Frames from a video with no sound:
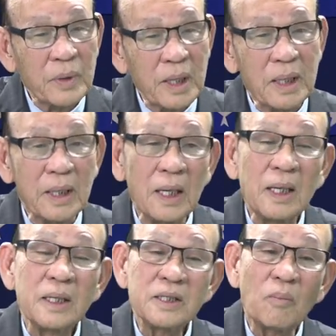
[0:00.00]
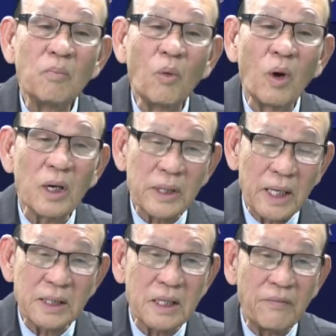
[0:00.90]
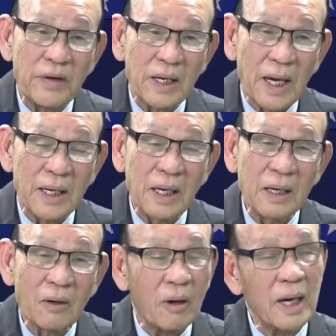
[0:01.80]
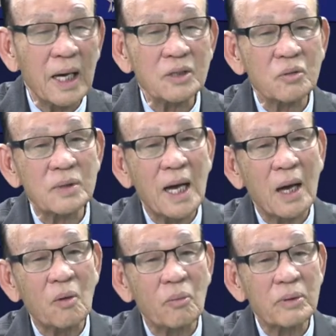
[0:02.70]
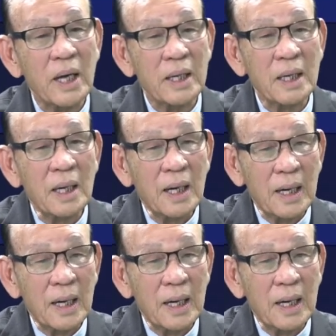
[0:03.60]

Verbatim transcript: thì trong mùa Thanksgiving này có lẽ chúng ta cũng nên